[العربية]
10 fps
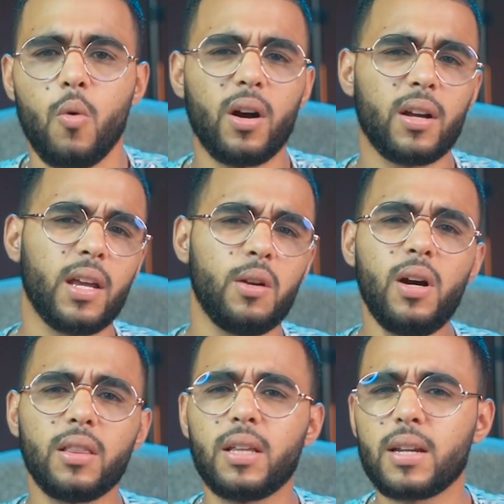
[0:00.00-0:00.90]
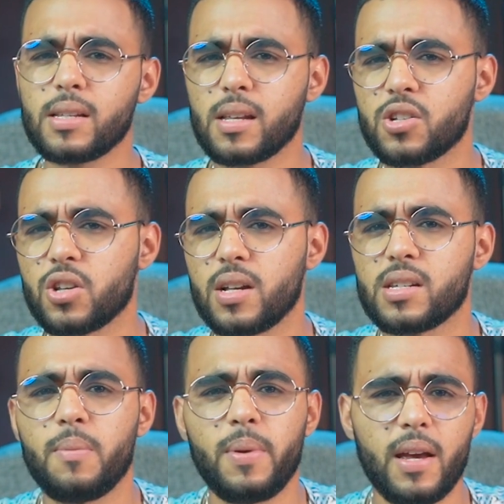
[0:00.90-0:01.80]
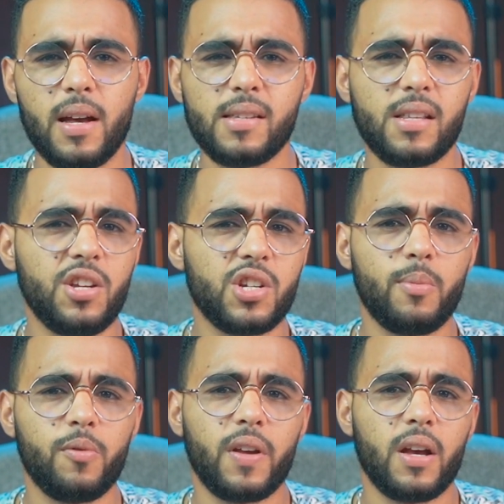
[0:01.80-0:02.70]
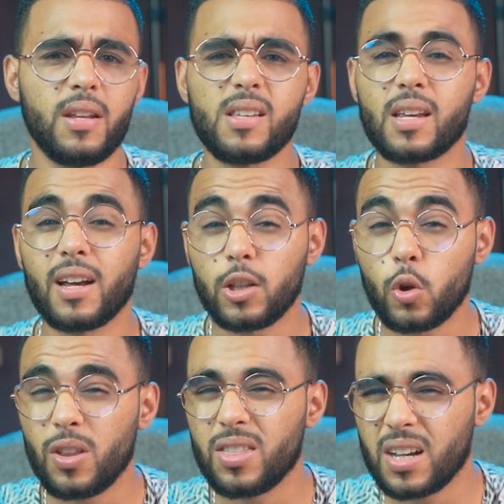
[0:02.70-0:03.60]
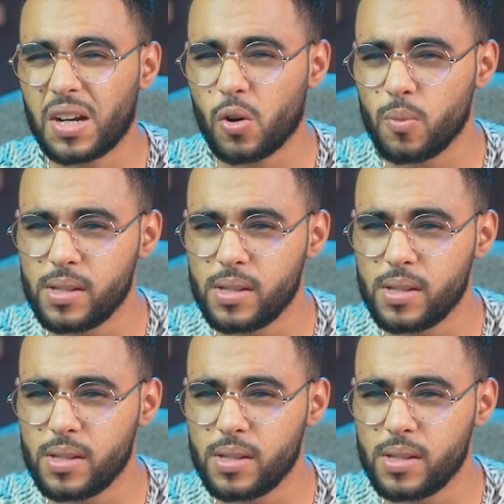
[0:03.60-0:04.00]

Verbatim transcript: واخا كاين واحد الدراسه نشراتها بيهانس اللي جابوا فيها ناس كيقدروا يتذكروا